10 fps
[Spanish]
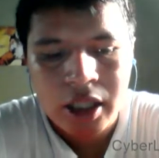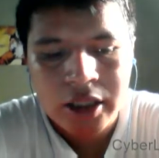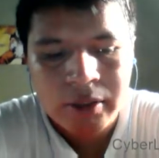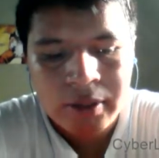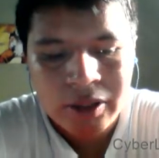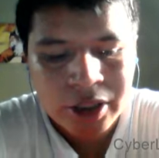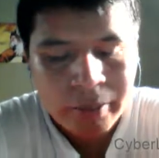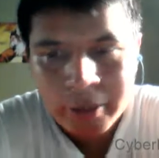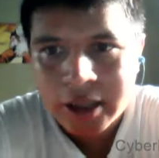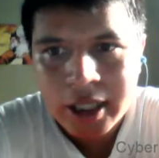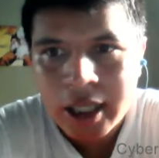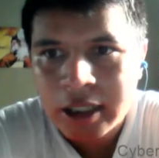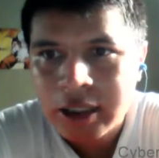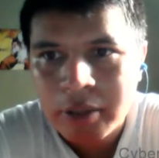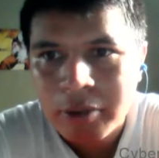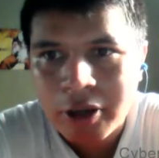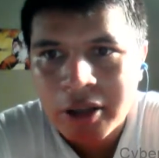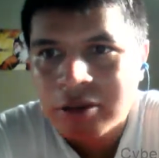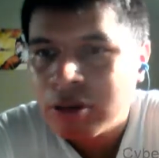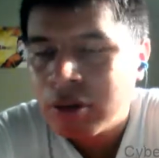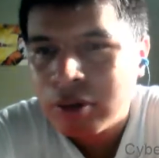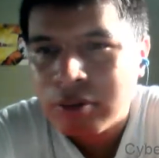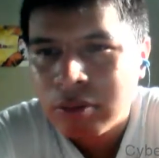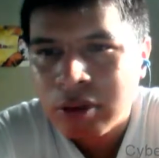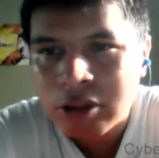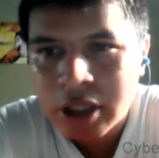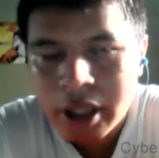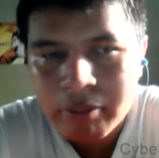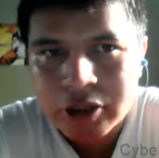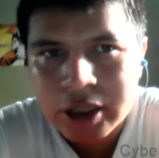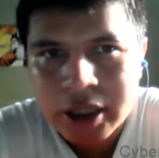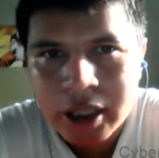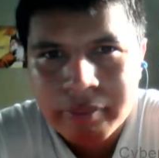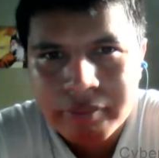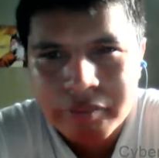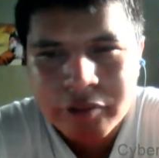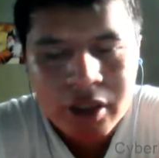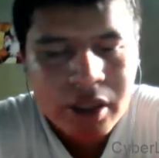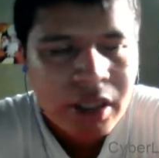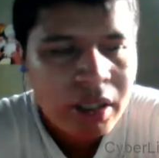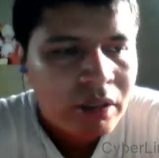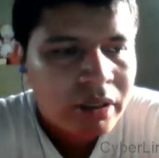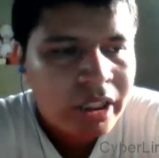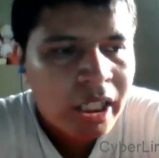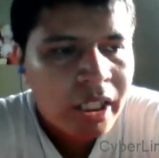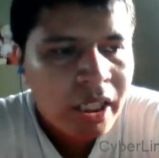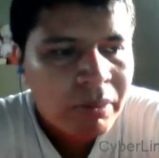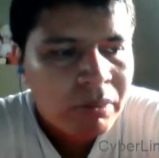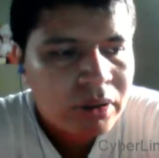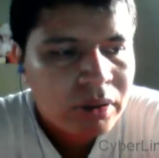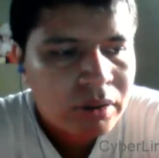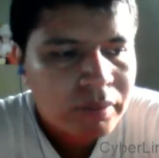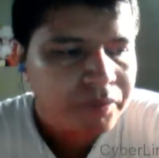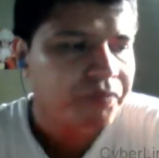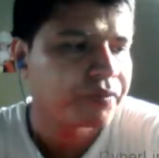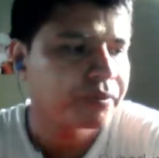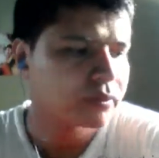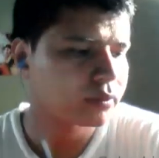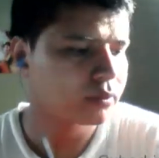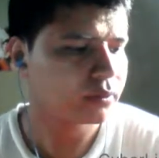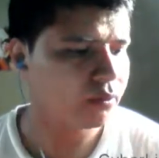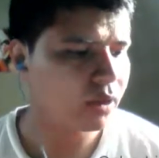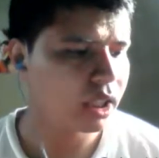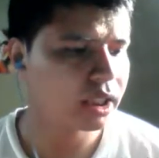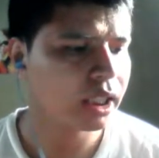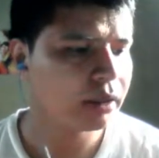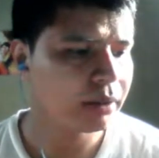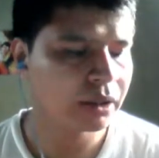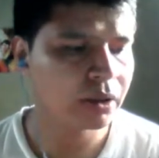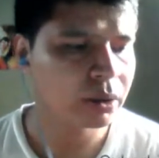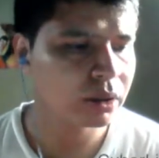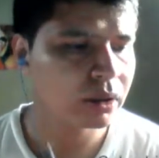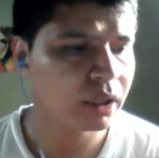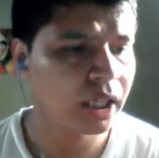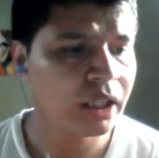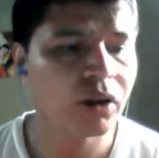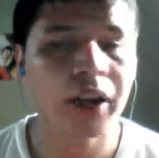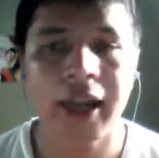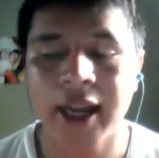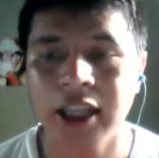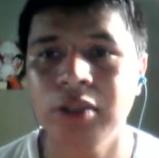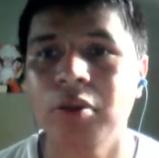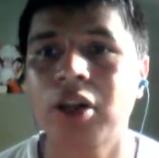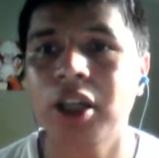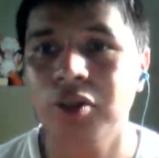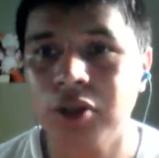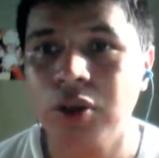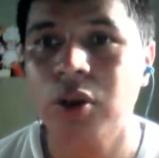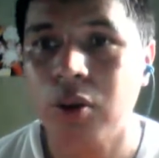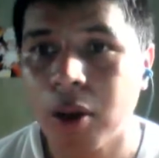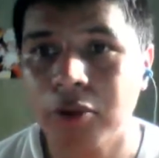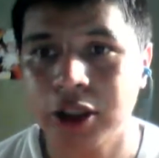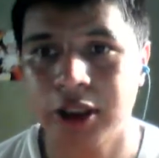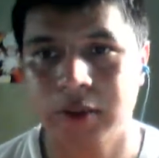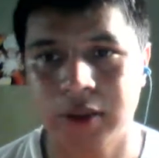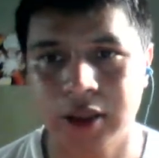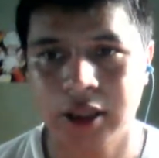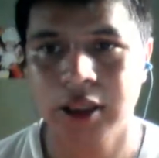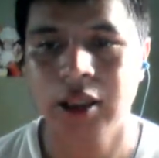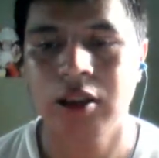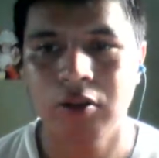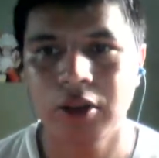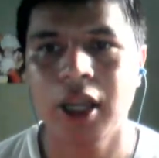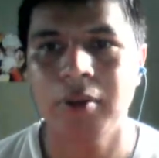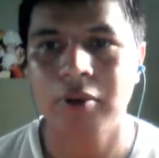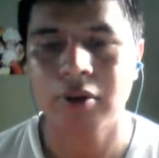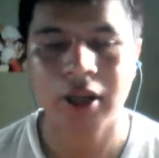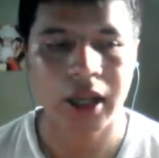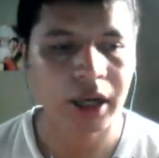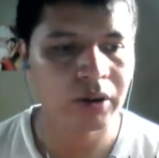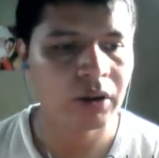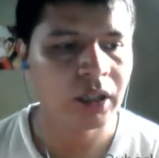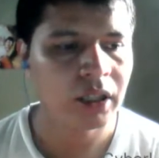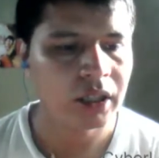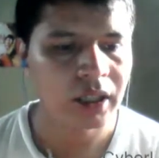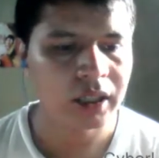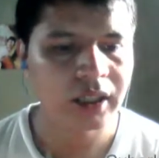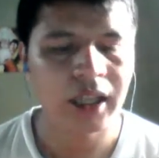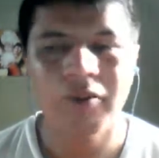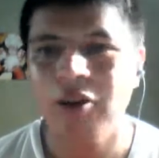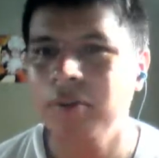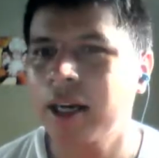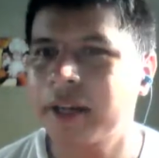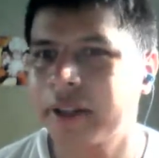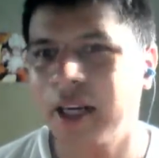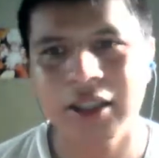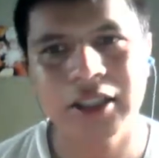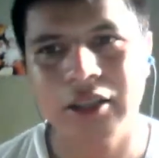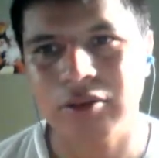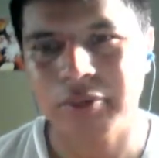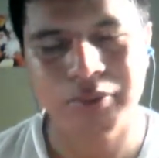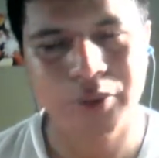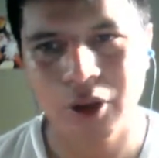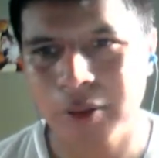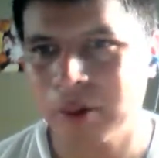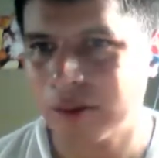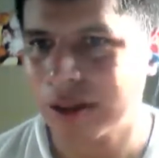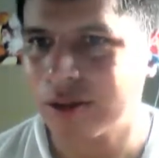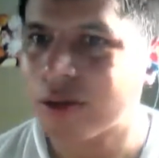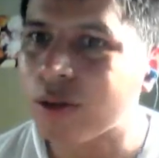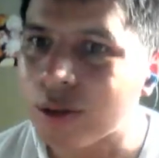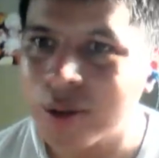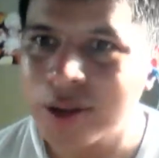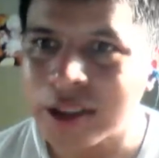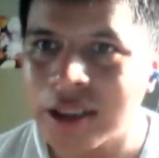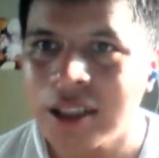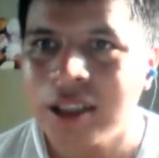El Salvador siempre será así porque nosotros lo tenemos así. Ya quitemos El Salvador es lo que es porque nosotros lo hemos hecho así. Un ejemplo claro es la forma que tratas a tu prójimo cuando conduces